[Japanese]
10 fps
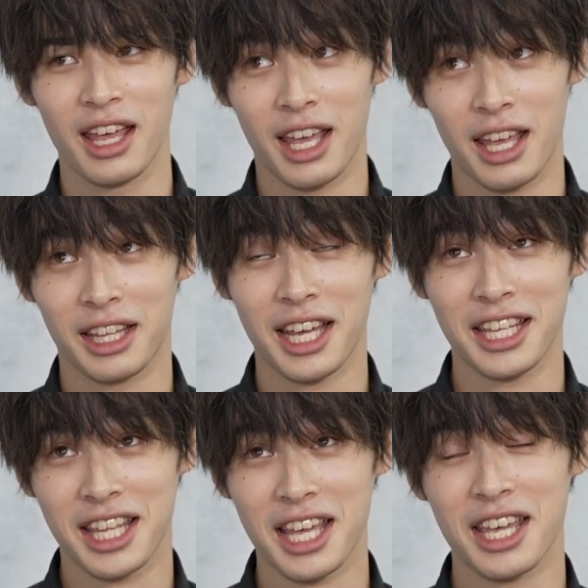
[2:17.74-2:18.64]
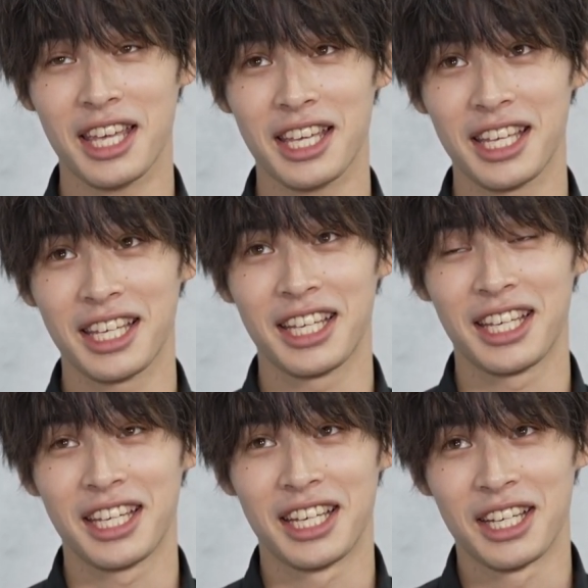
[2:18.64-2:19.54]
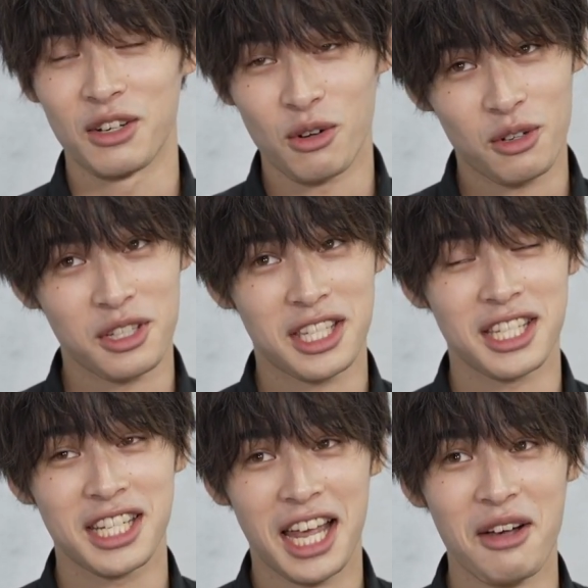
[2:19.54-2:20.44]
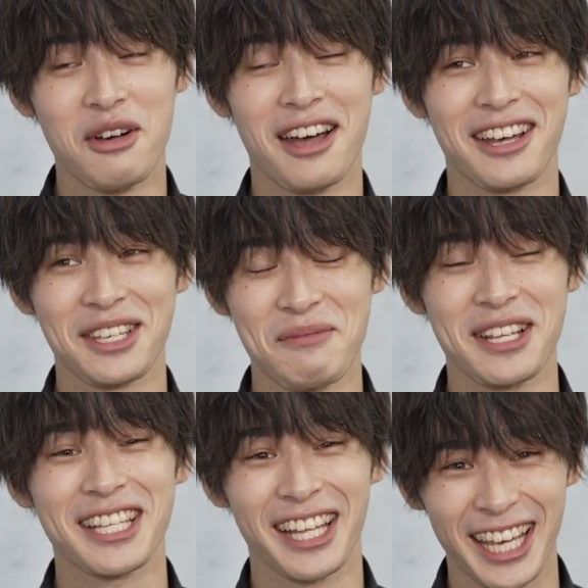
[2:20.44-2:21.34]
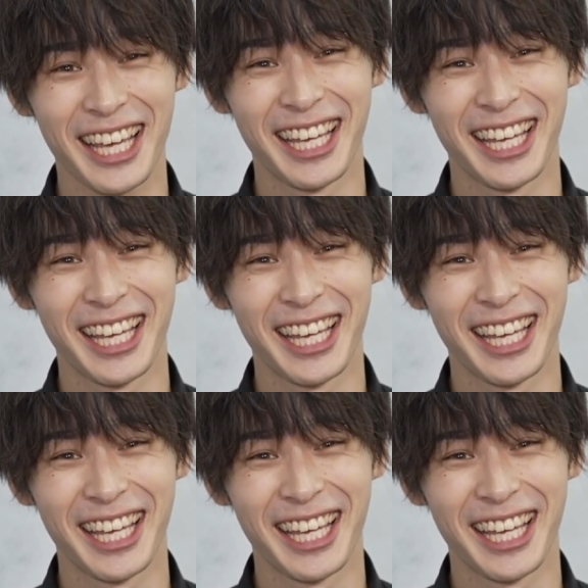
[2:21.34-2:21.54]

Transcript: えー、大体67時間はいますかね